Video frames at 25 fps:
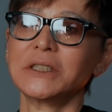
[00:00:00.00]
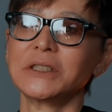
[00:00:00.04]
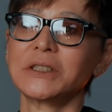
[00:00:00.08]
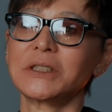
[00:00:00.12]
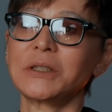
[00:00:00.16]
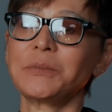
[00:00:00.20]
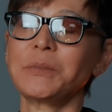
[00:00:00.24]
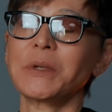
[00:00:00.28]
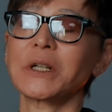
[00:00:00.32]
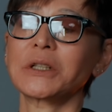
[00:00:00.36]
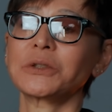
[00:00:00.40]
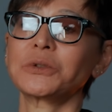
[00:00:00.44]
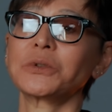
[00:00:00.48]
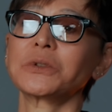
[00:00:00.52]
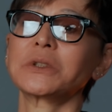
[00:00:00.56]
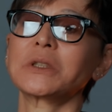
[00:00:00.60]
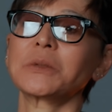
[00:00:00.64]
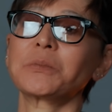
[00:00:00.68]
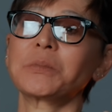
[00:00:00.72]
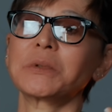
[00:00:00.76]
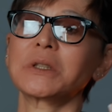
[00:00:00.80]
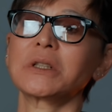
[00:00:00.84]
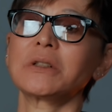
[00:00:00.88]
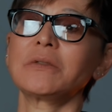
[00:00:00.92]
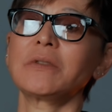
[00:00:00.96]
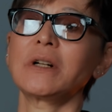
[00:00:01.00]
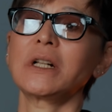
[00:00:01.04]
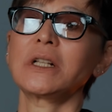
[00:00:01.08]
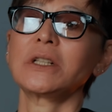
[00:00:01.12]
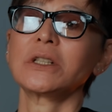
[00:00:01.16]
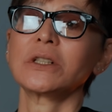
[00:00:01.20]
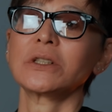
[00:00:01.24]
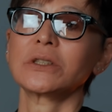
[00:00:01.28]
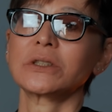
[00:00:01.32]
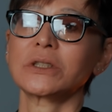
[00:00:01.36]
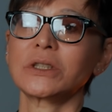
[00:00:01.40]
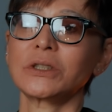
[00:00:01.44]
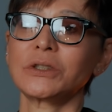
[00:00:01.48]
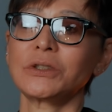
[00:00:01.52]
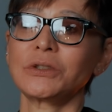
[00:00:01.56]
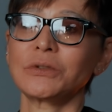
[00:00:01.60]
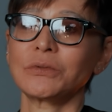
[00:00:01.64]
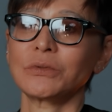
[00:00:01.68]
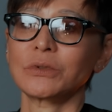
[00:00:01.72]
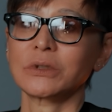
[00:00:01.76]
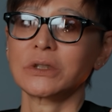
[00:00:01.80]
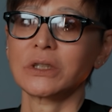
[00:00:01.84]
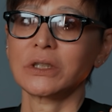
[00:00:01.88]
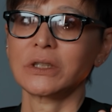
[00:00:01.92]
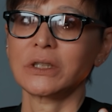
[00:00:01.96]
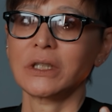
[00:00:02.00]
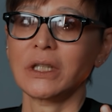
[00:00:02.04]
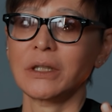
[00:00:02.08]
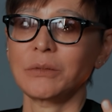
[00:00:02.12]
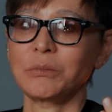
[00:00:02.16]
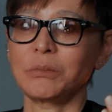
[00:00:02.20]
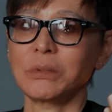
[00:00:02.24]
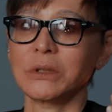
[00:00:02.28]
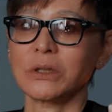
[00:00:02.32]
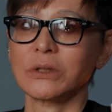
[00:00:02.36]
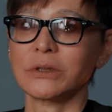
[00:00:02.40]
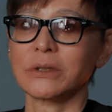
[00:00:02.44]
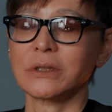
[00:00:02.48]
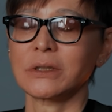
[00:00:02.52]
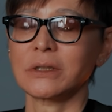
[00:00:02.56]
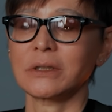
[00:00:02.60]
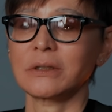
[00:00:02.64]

Тебя кто-то похвалил, ты чего-то добился.